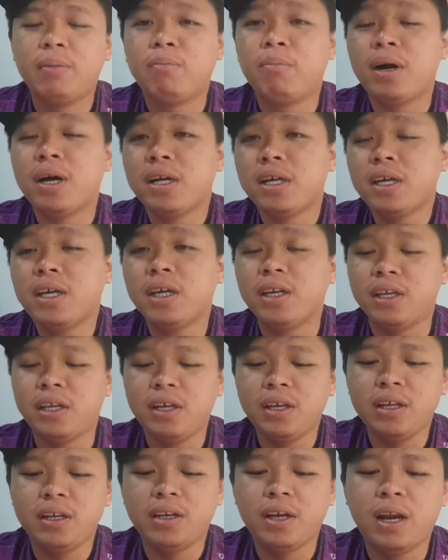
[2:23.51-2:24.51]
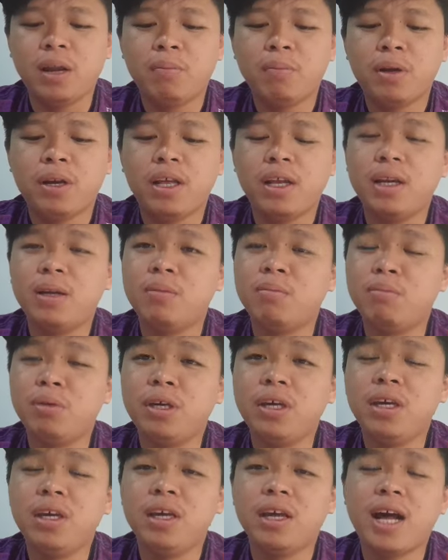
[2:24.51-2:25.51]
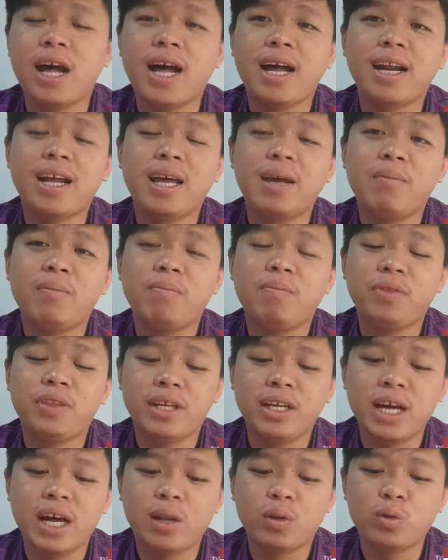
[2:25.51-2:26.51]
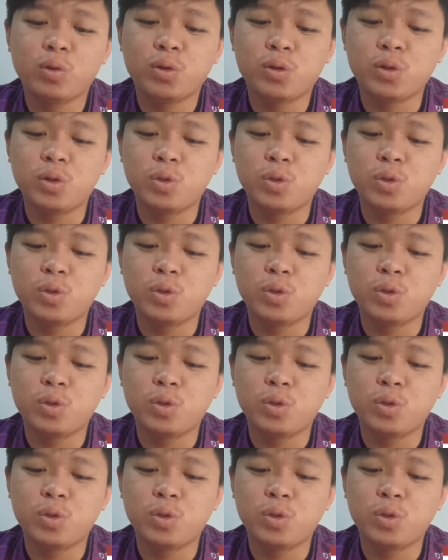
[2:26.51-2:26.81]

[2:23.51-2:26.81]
Baki ini daripada lebih RM 300